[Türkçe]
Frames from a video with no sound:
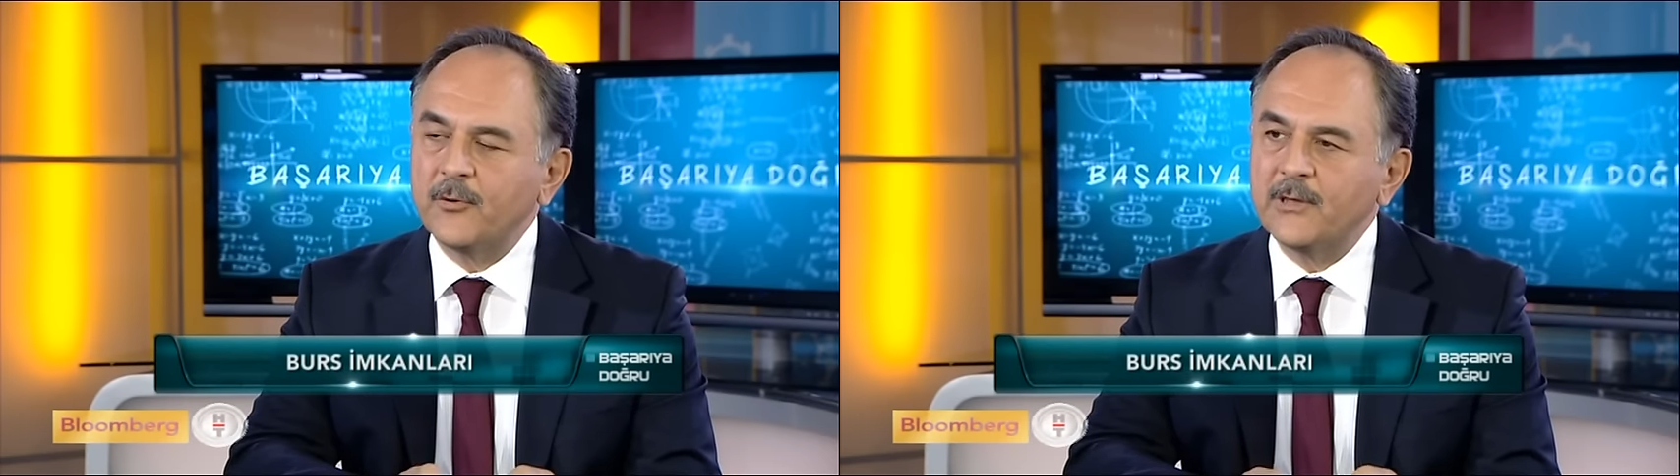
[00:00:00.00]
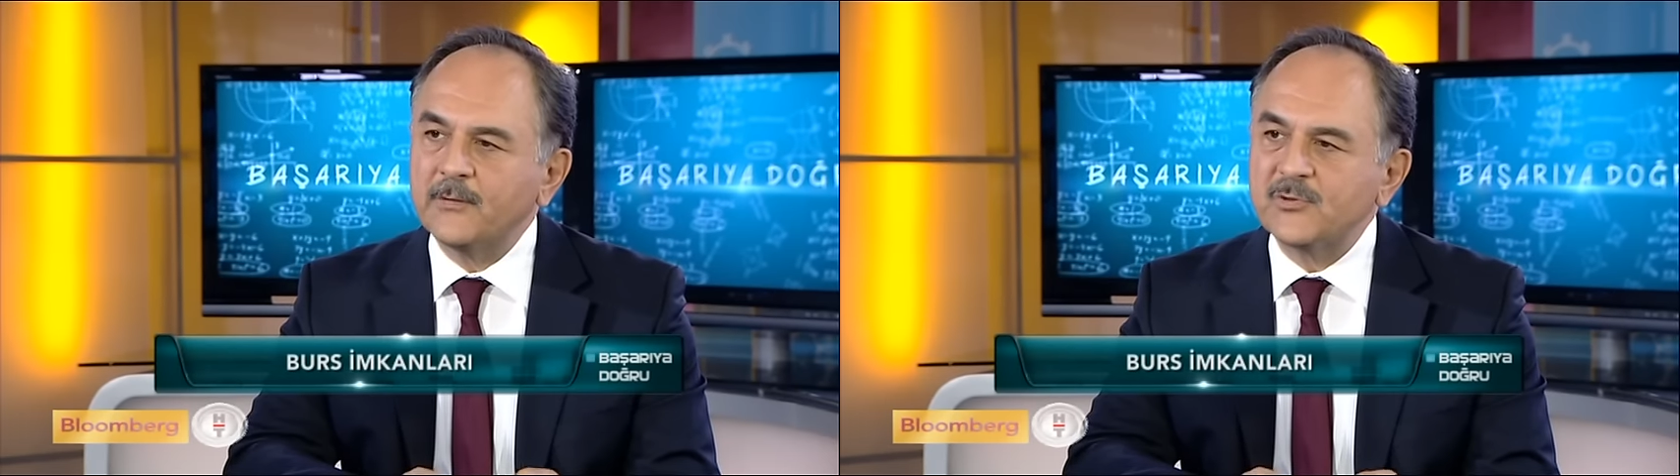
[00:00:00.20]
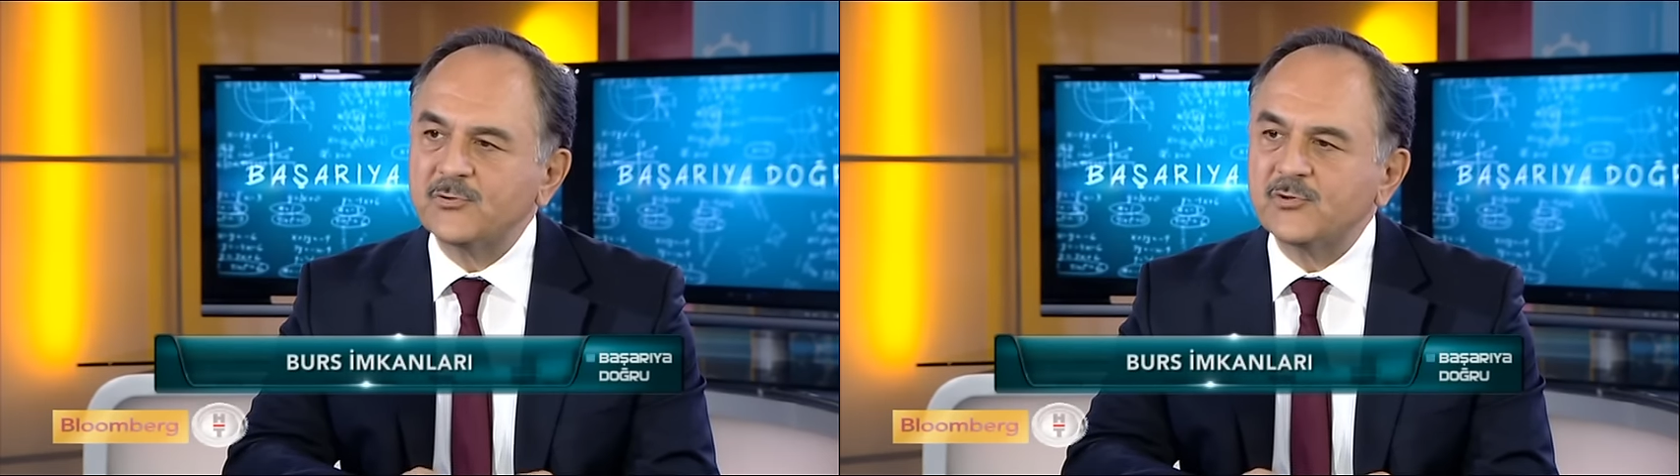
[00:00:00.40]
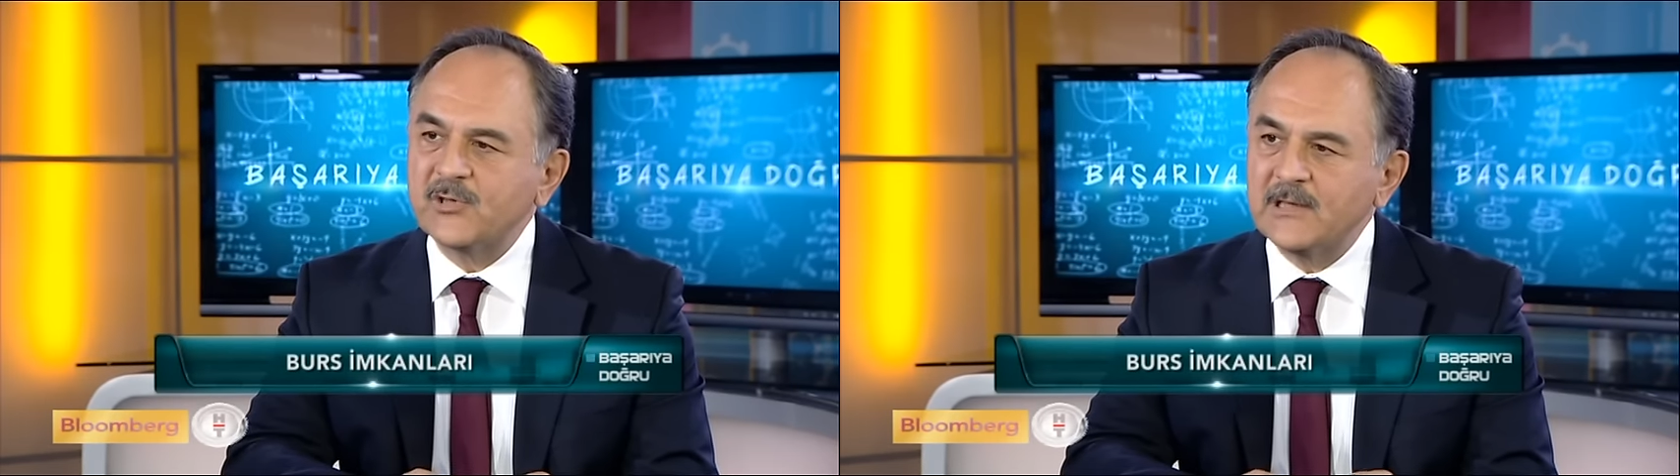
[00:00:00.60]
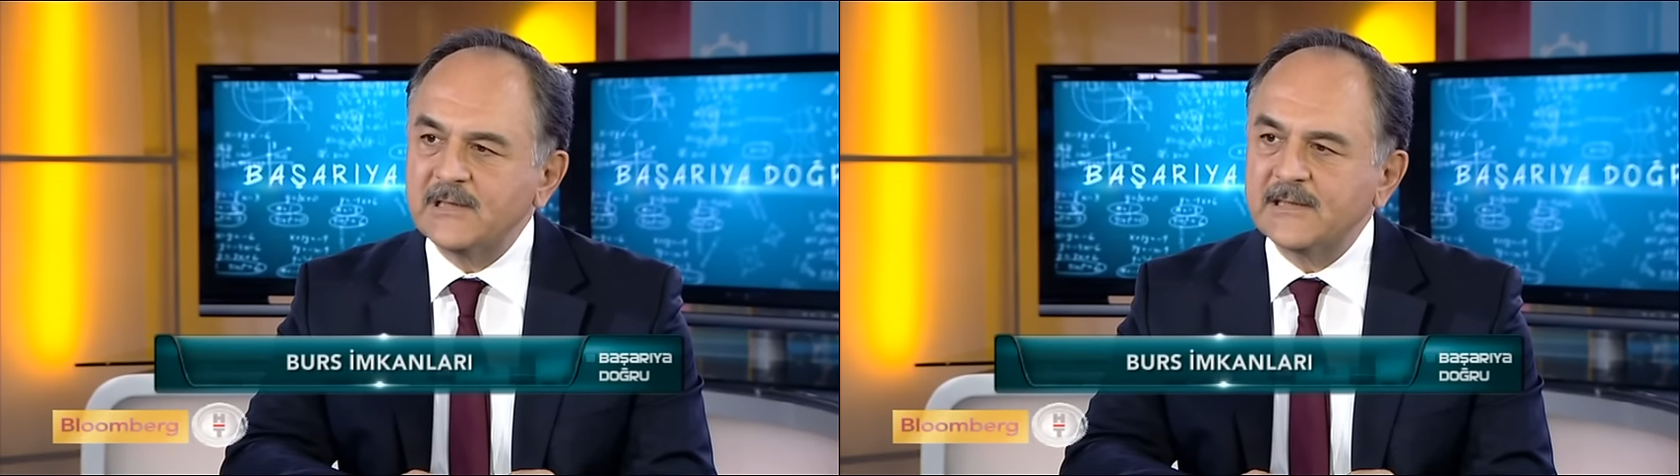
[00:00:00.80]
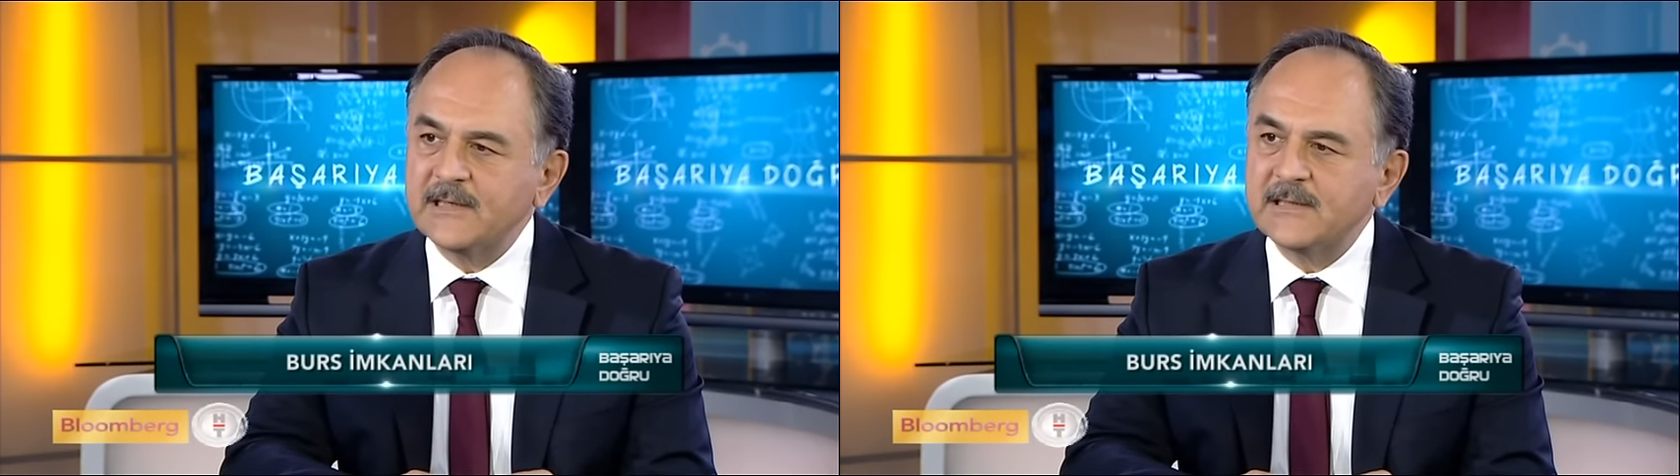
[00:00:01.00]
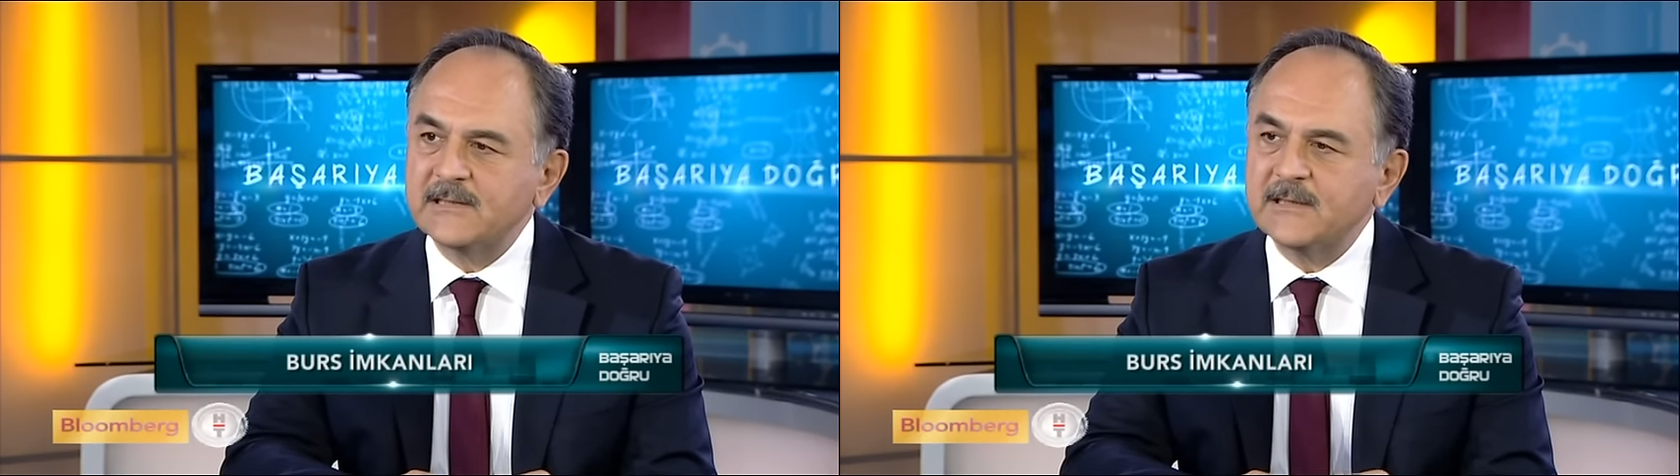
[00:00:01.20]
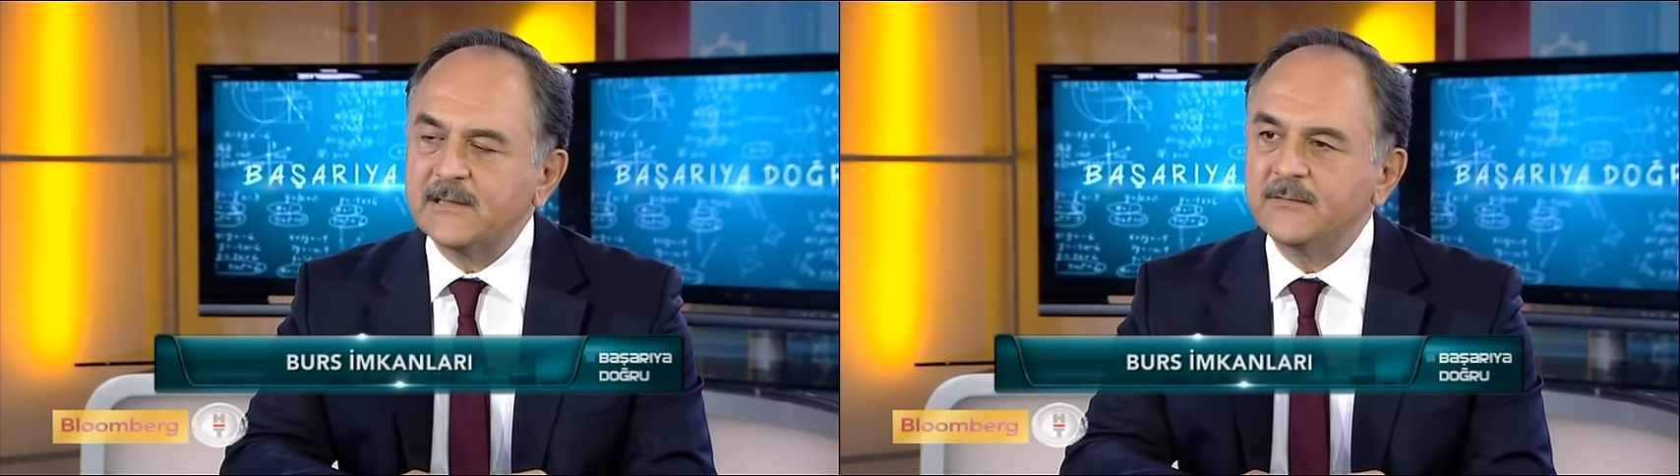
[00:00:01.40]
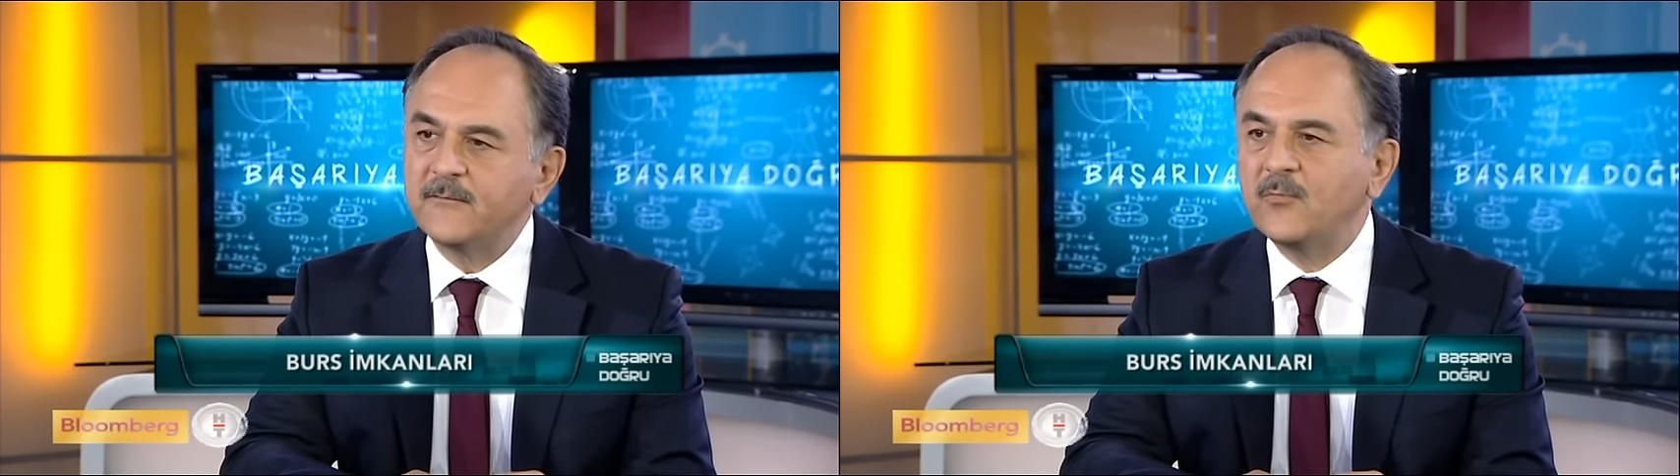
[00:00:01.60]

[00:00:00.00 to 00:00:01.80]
oranımız yüzde %58'dir.